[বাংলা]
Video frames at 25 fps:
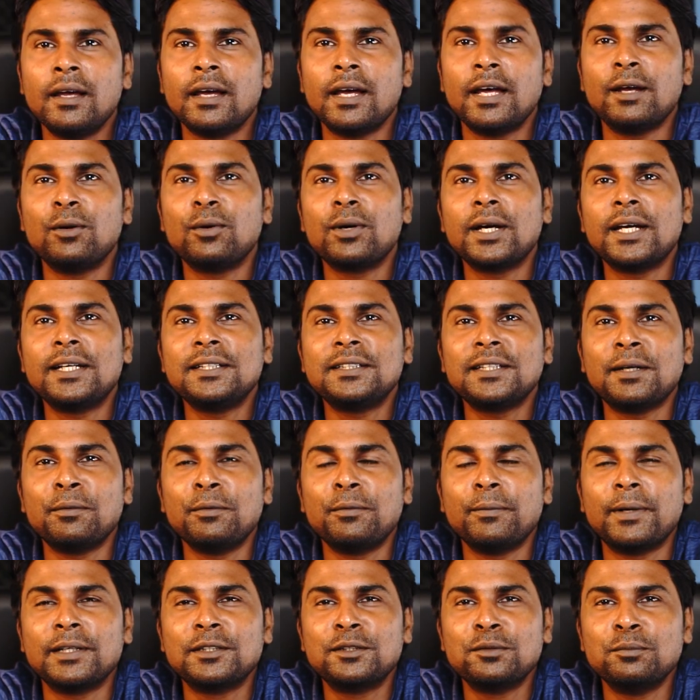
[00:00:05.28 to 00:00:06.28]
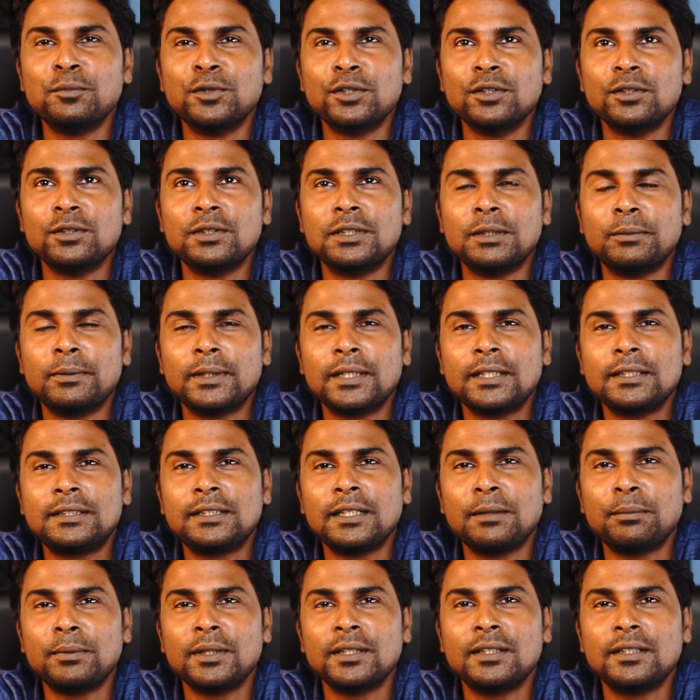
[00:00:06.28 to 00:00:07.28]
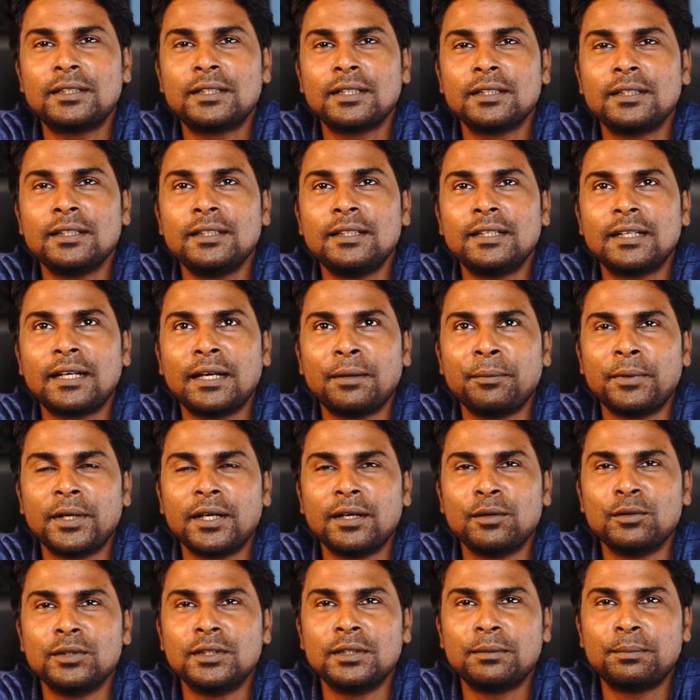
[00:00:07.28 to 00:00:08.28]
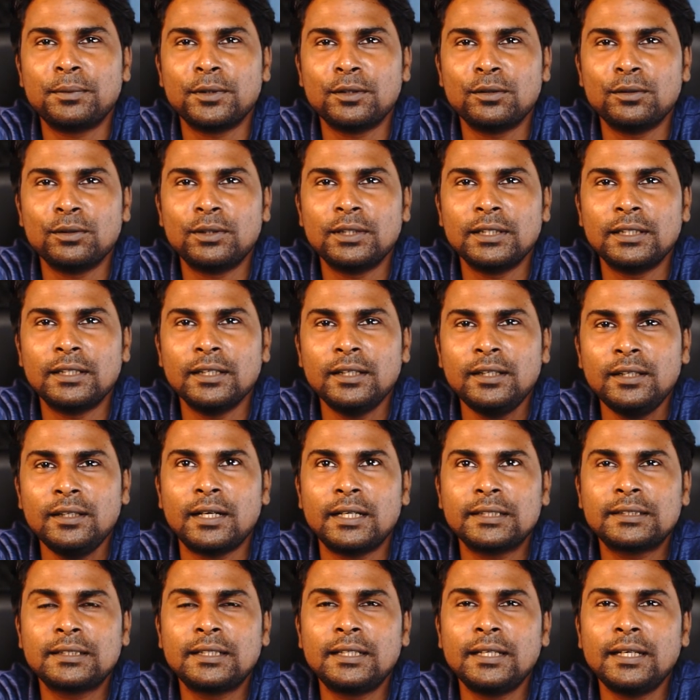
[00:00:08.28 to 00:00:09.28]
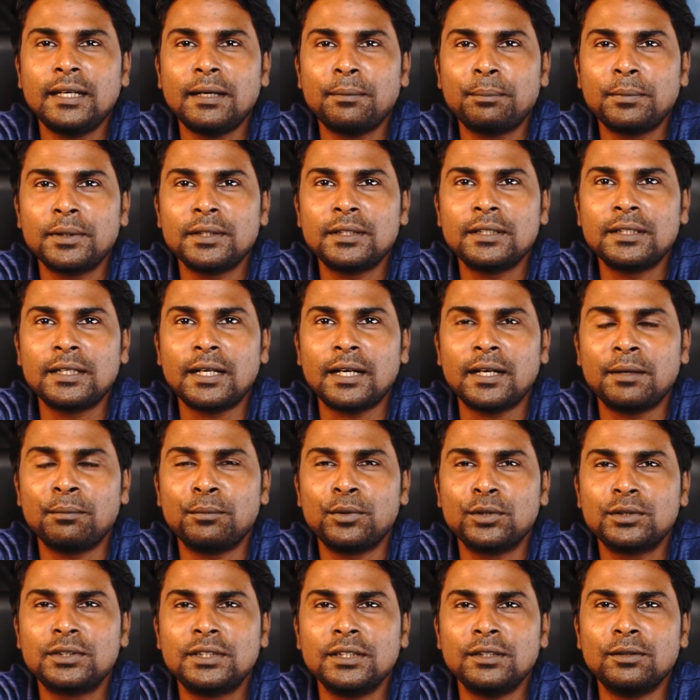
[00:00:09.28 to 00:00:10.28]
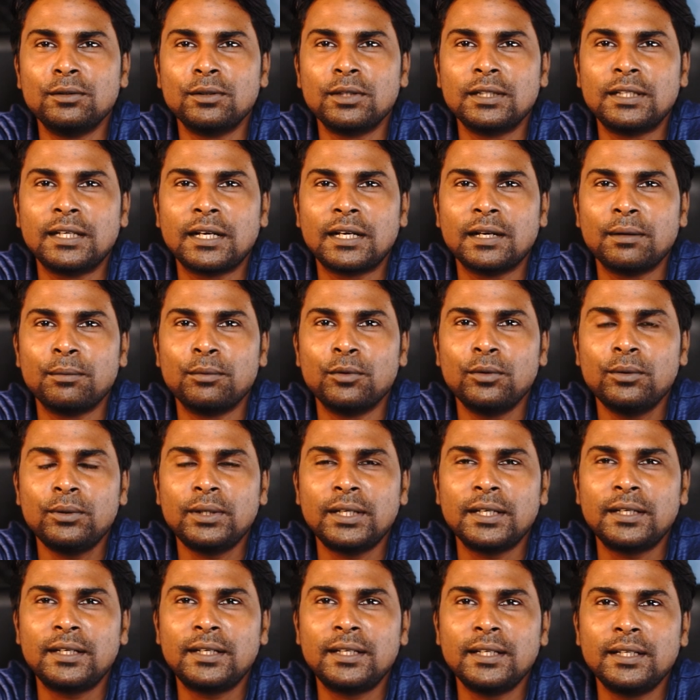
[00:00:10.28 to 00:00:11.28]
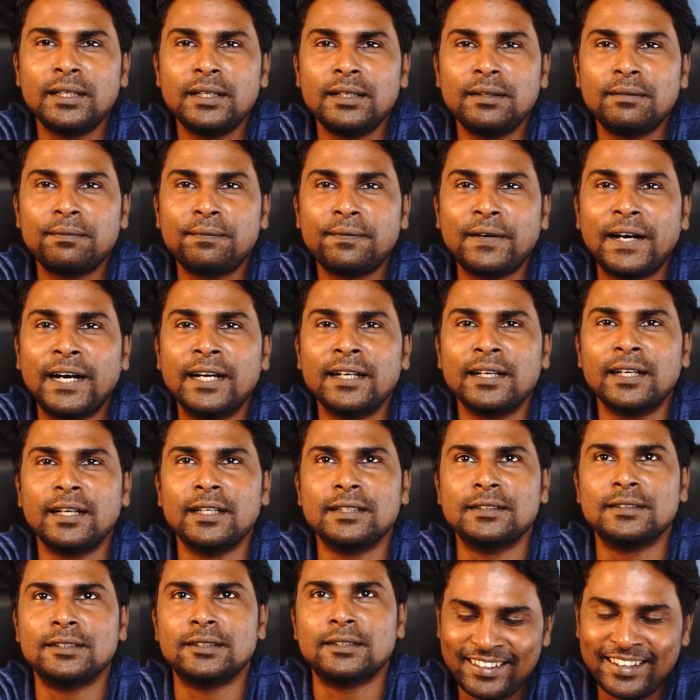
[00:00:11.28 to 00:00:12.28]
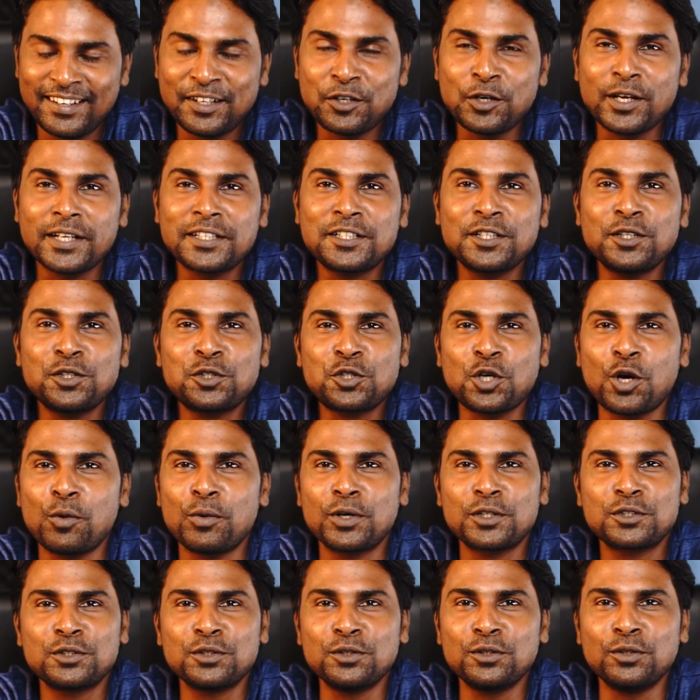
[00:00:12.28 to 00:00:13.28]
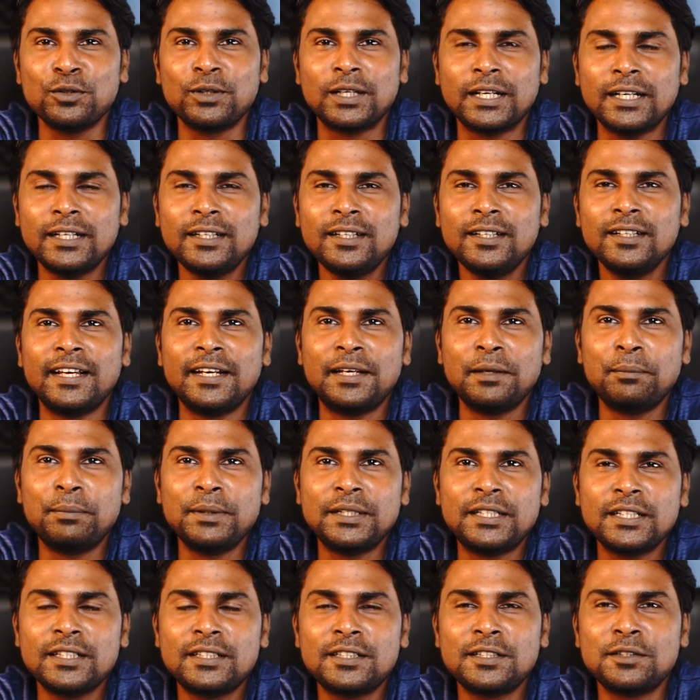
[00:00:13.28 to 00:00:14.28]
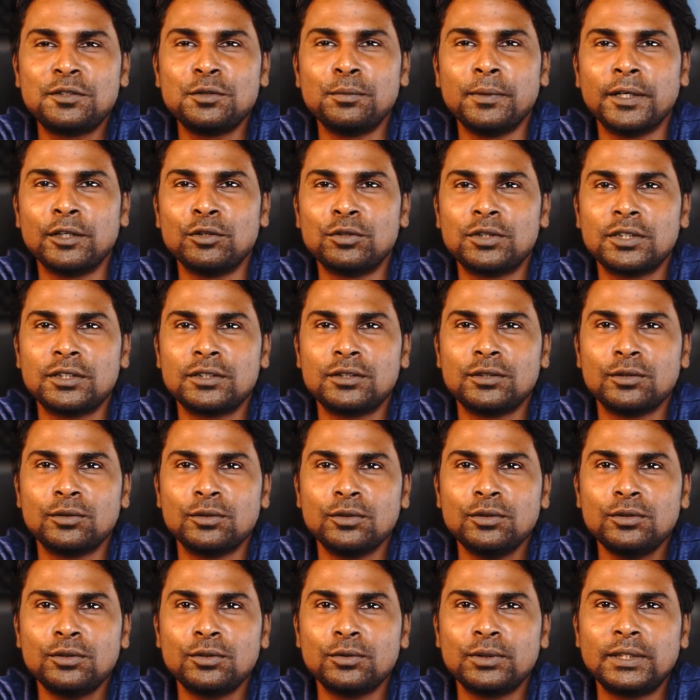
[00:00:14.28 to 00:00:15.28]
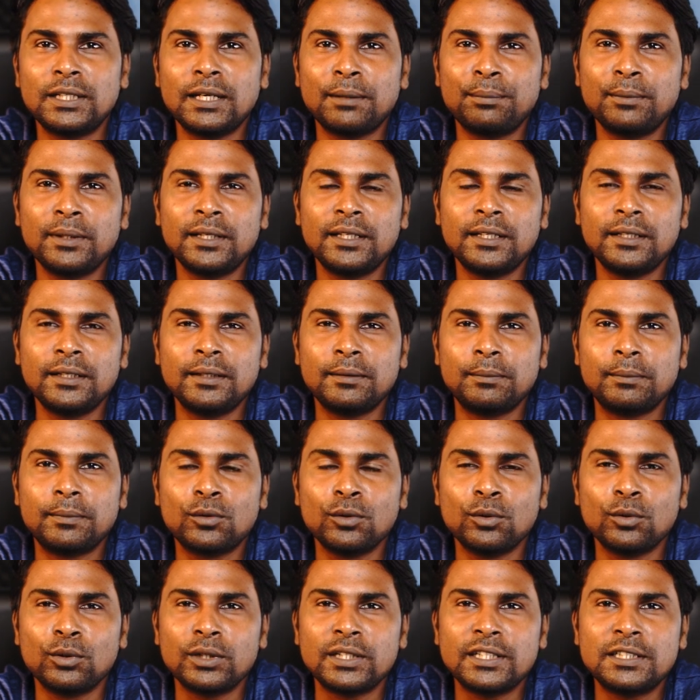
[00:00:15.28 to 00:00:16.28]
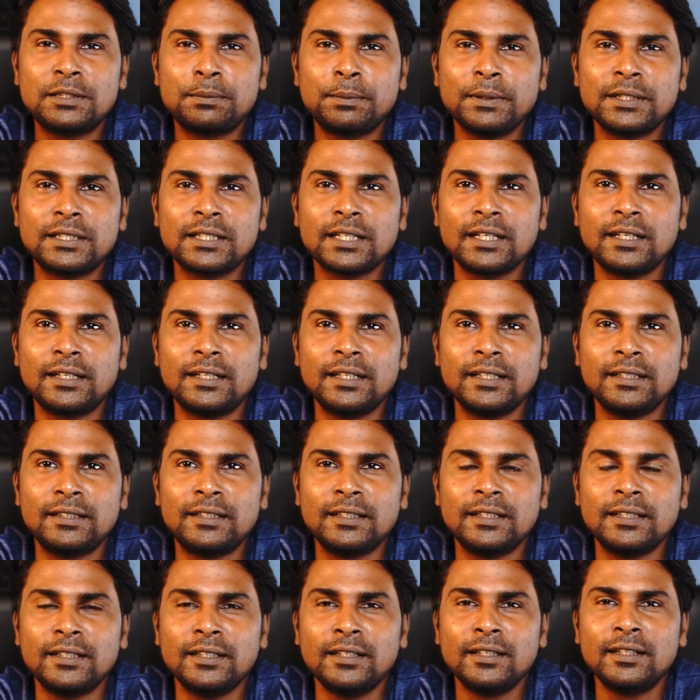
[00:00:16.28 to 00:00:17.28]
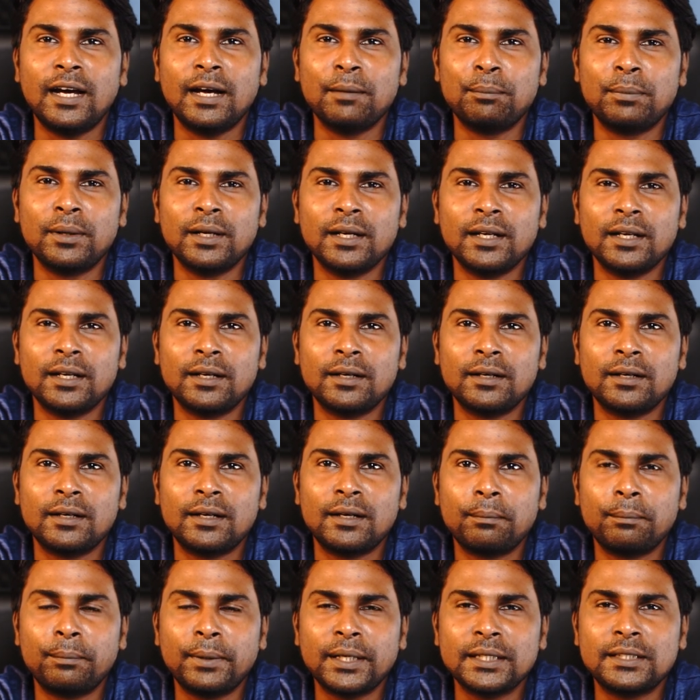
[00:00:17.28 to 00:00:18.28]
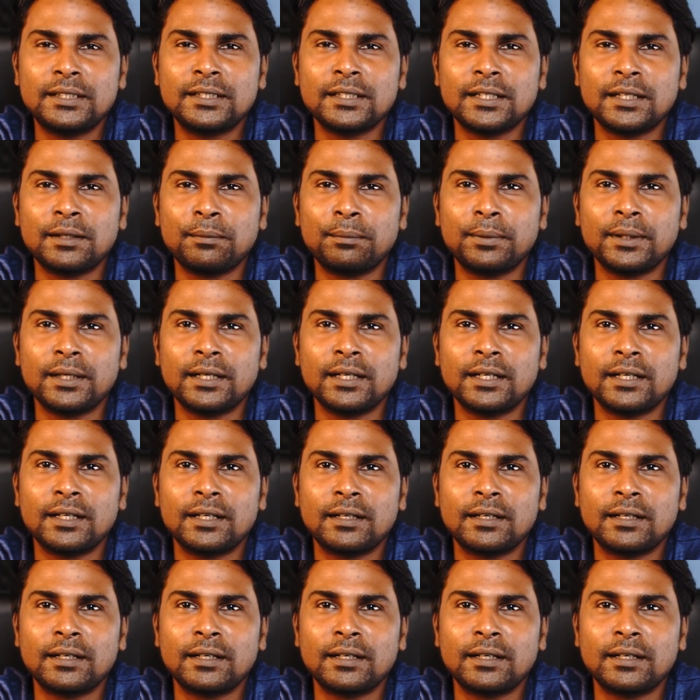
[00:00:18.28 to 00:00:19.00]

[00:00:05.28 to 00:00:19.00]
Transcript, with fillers: হ্যালো গাইস আমি মাসুম মনিরুজ্জামান আছি আপনাদের সাথে দ্য ক্যামেরা হাউজের পক্ষ থেকে আজকে আপনাদের আনবক্সিং করে দেখাবো একটি ফান গ্যাজেট এটি আসলে সবার জন্য না এটি বিশেষ কিছু মানুষের জন্য যদি আপনি কোনো স্পেশাল ডেতে আপনার বাচ্চা বা